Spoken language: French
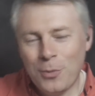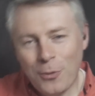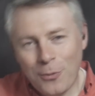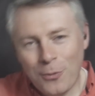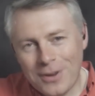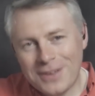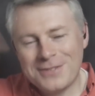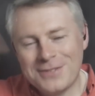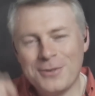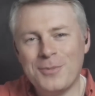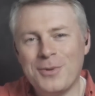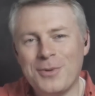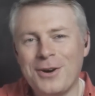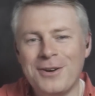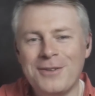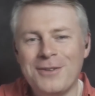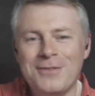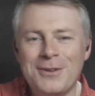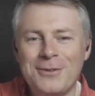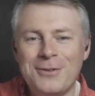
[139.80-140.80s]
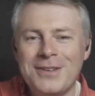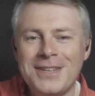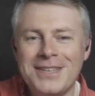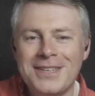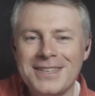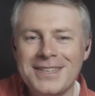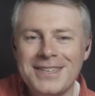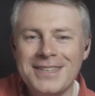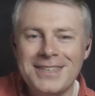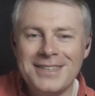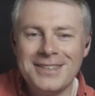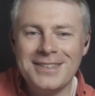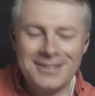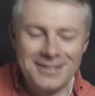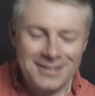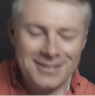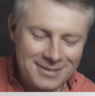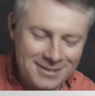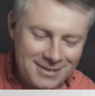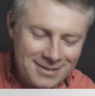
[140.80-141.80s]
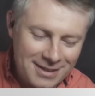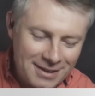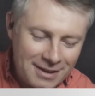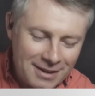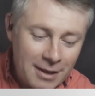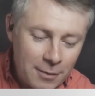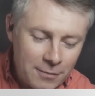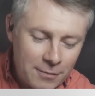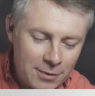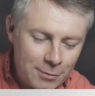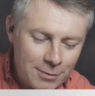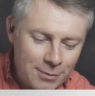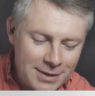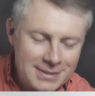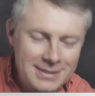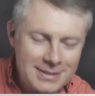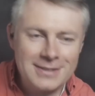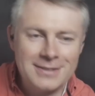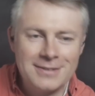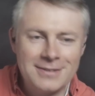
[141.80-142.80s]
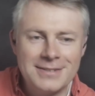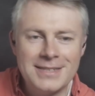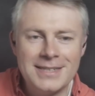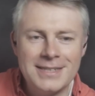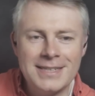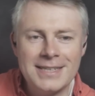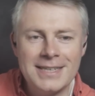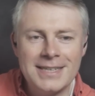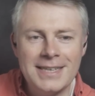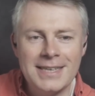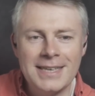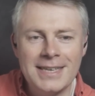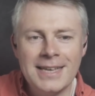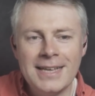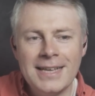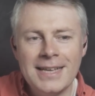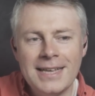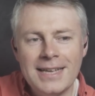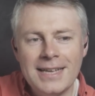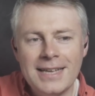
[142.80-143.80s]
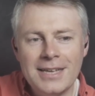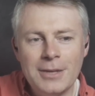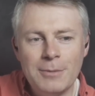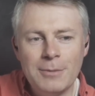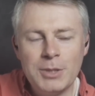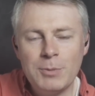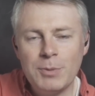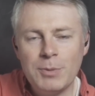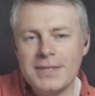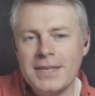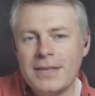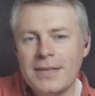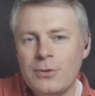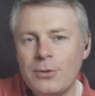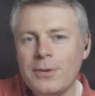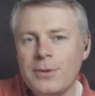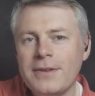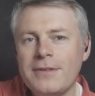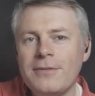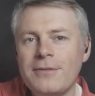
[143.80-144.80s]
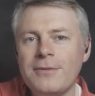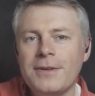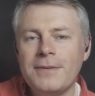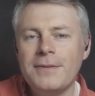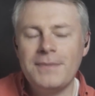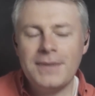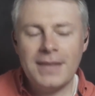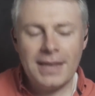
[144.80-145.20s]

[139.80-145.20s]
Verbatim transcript: pourquoi est-ce qu'on prend un vélo électrique, euh, un vélo à assistance électrique euh, ben, Je pense qu'il y a deux raisons. Hein.